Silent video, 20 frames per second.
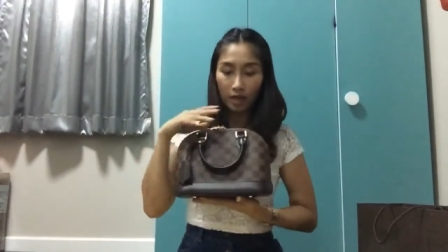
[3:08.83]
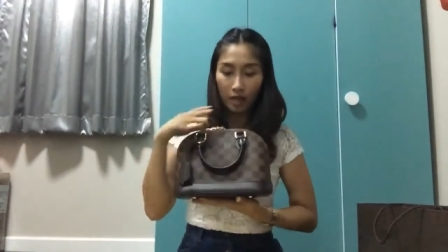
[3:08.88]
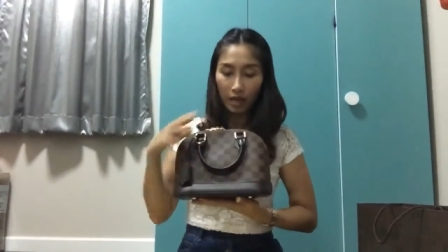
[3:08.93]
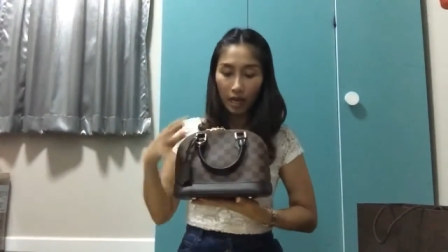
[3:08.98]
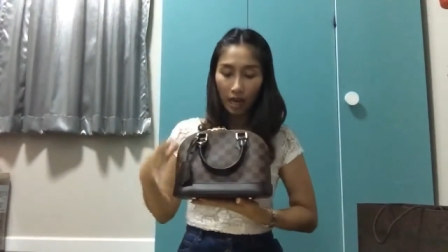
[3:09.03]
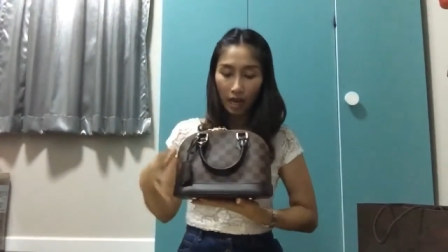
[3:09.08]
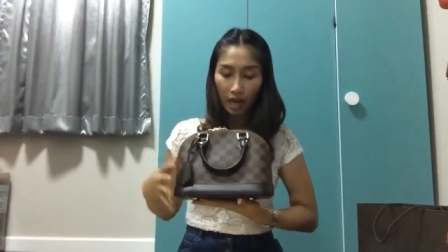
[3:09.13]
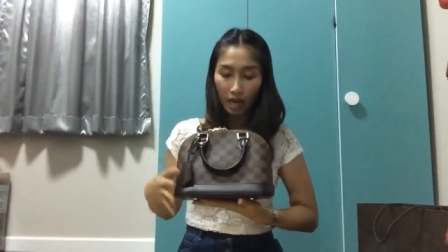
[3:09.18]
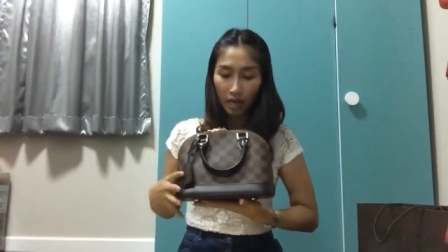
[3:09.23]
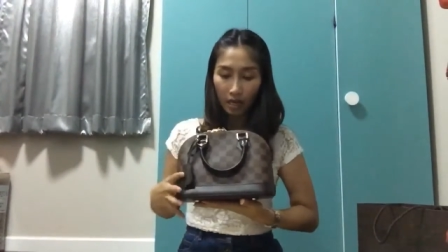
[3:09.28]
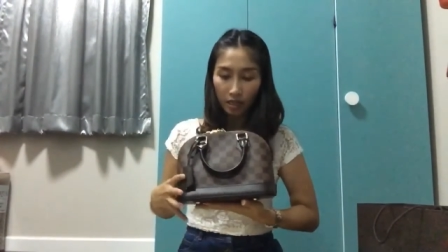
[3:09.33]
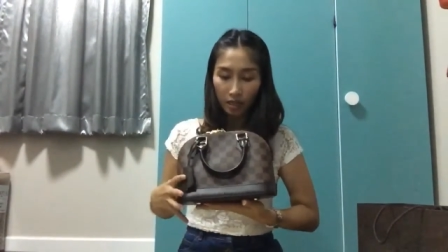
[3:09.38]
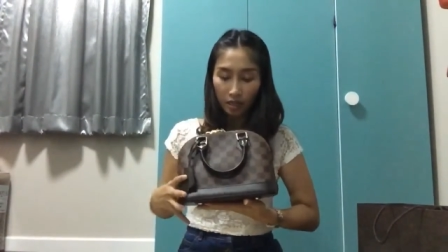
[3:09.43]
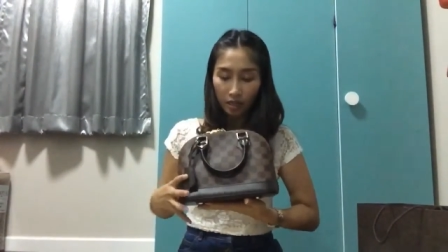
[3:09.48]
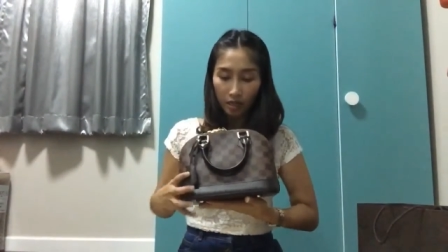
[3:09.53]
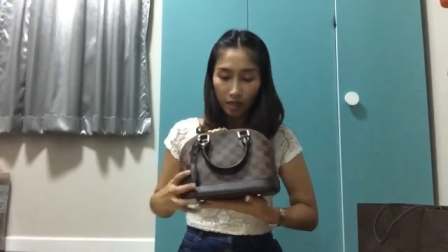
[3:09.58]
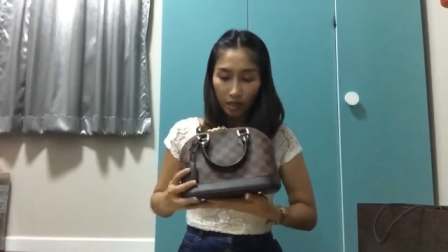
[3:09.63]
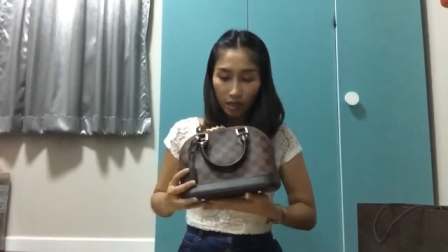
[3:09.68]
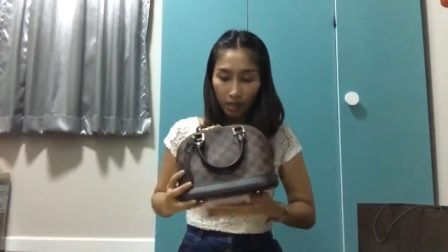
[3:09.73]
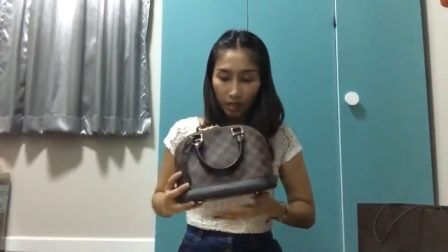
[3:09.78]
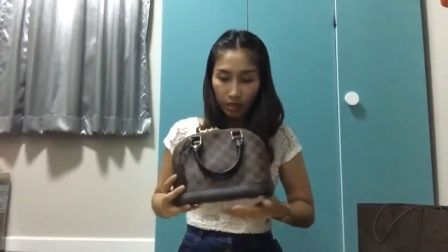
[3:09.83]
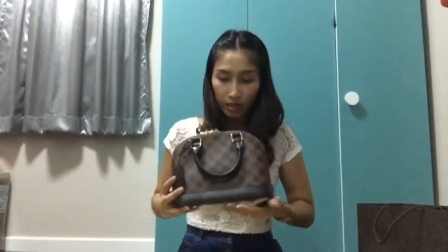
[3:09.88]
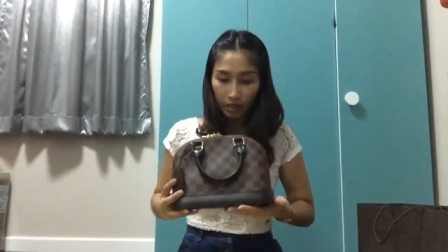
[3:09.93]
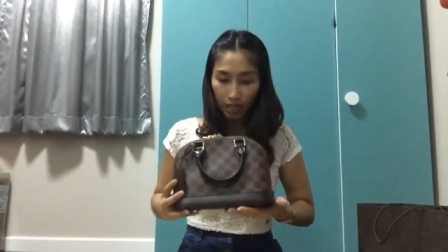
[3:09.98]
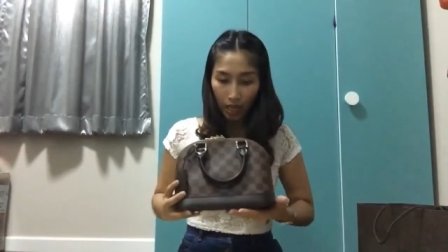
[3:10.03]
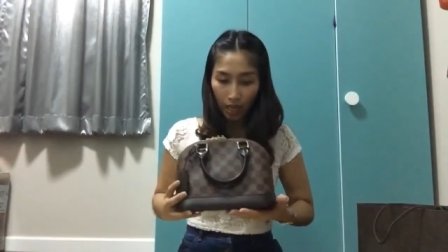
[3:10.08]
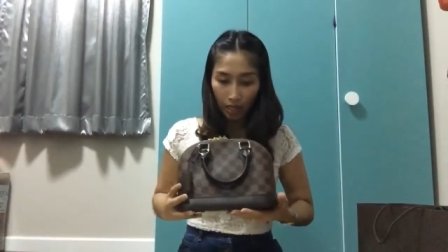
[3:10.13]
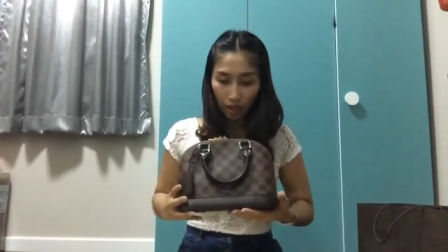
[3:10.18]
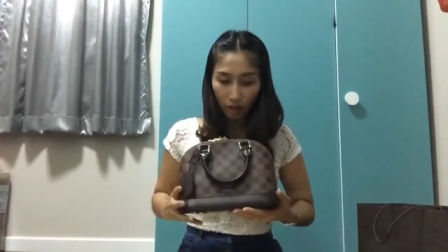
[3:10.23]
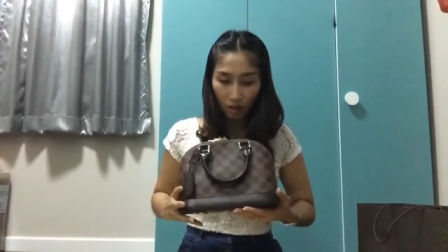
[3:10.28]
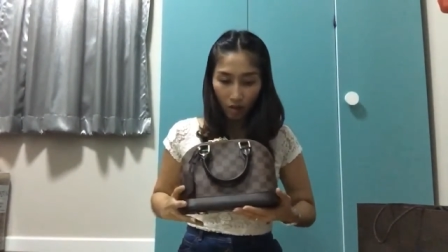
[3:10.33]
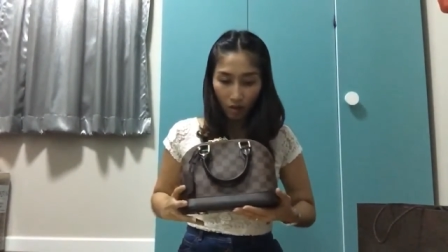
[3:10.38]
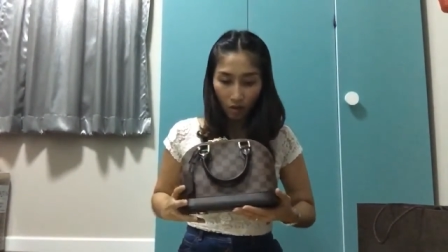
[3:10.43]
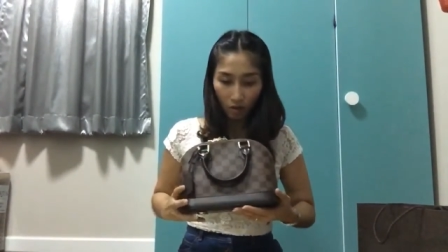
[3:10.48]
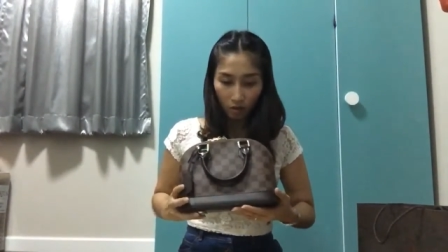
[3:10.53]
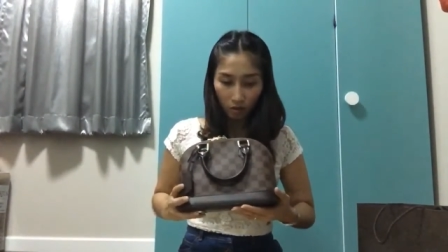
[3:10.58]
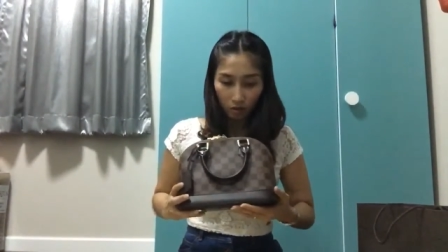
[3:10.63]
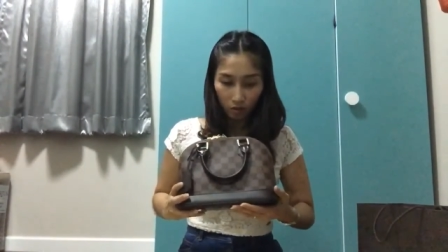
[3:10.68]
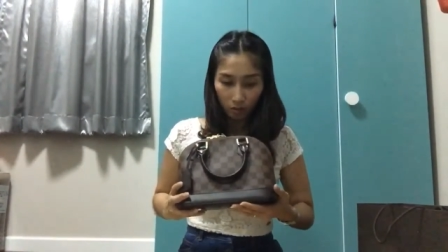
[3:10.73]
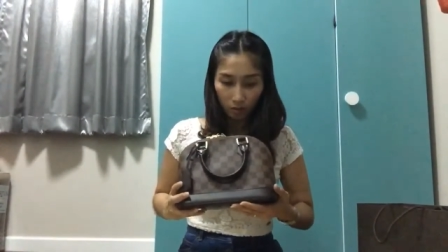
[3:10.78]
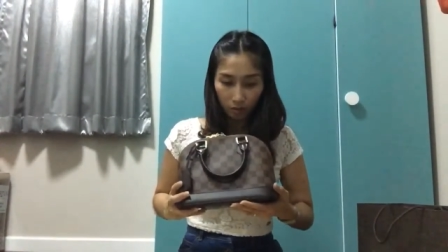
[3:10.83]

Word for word: นะคะไซส์ของ